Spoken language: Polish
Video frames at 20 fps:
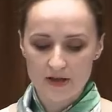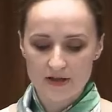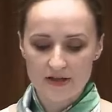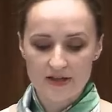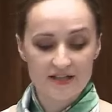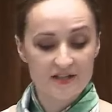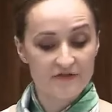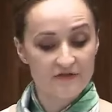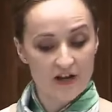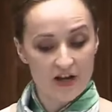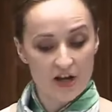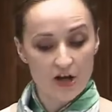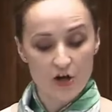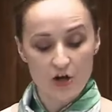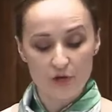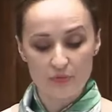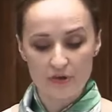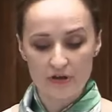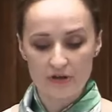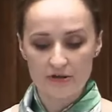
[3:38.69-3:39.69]
Jest wiele
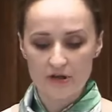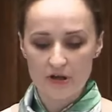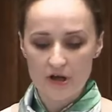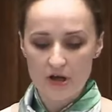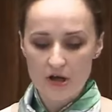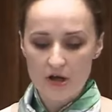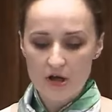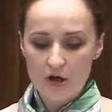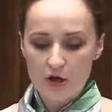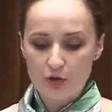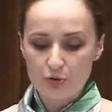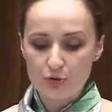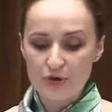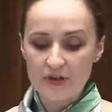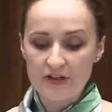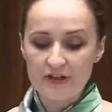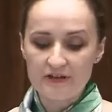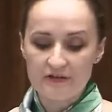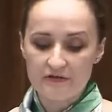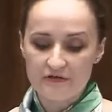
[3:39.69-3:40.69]
kobiet, które
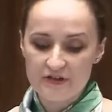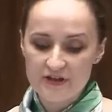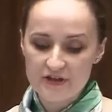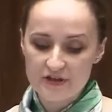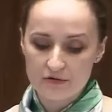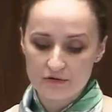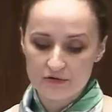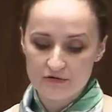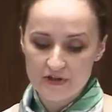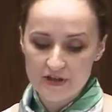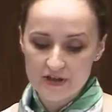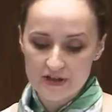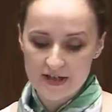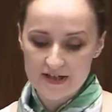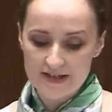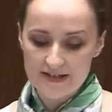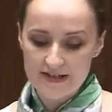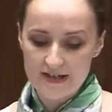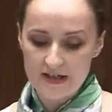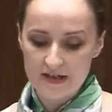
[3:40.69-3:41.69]
gdy widzą dwie
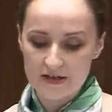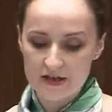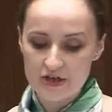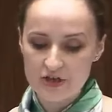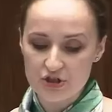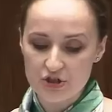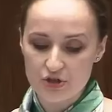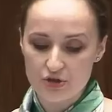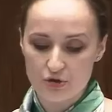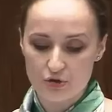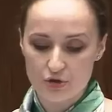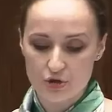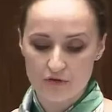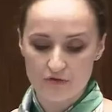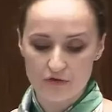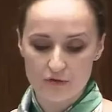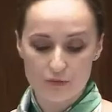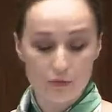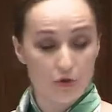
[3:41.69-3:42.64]
kreski na teście ciążowym,